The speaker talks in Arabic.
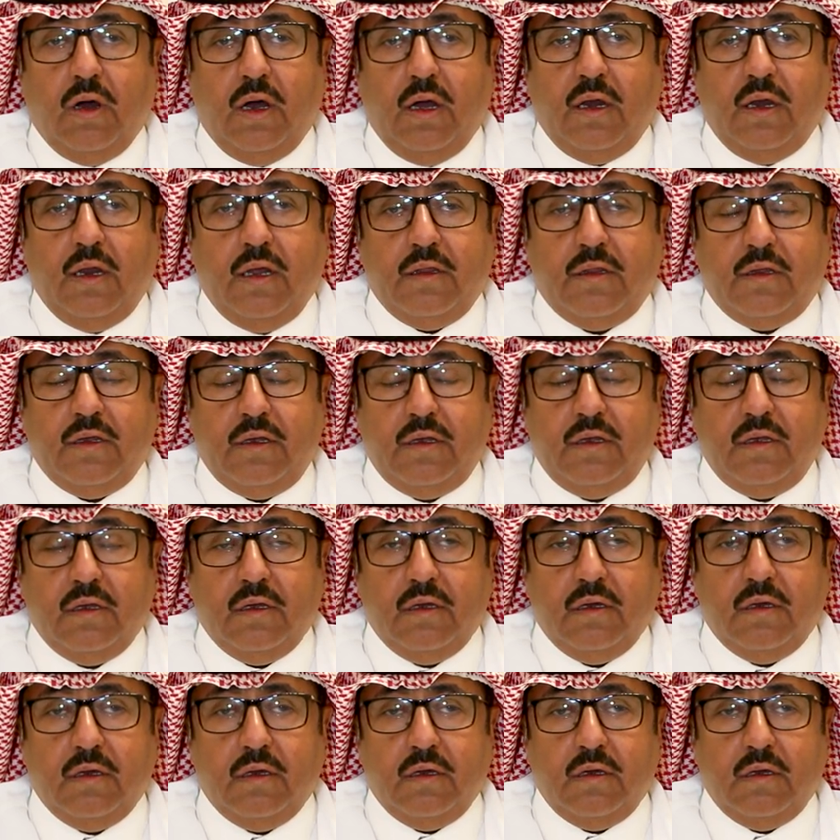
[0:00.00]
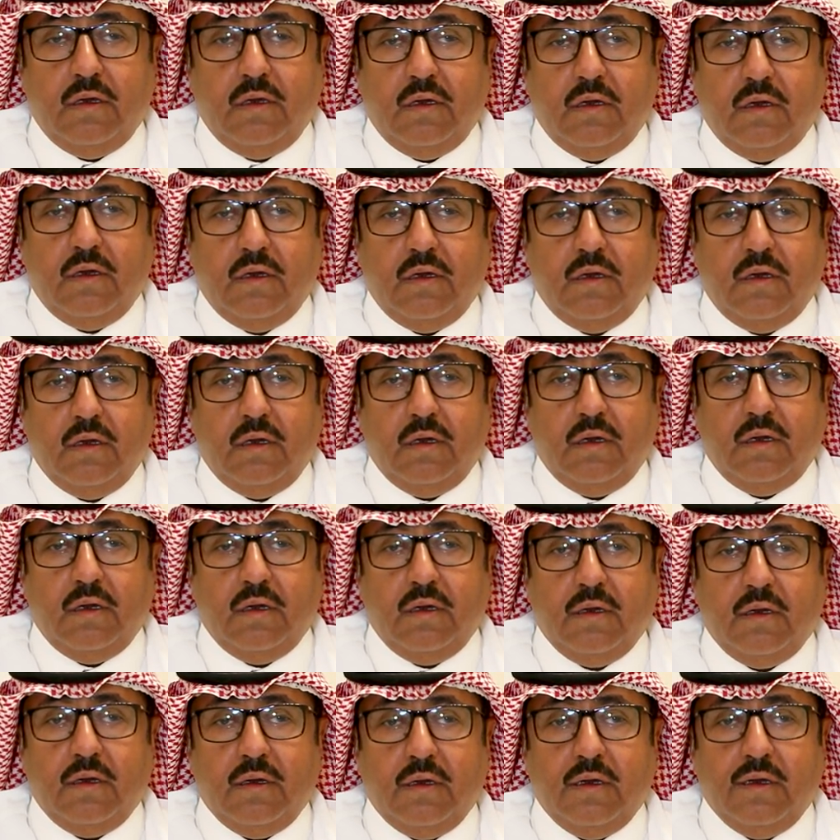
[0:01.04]
الذي
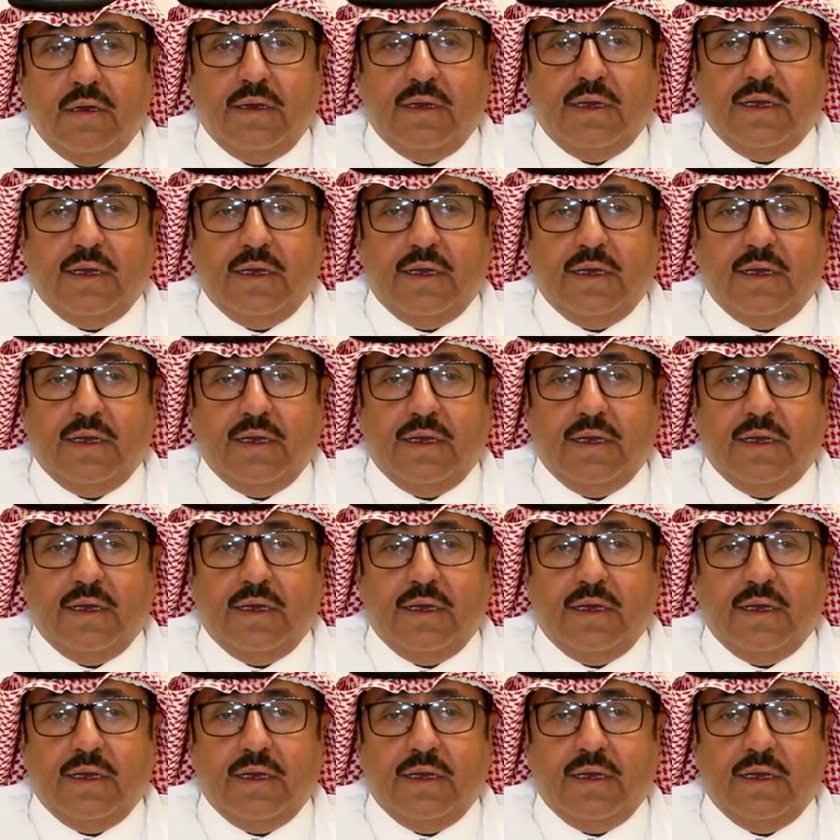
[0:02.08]
آه،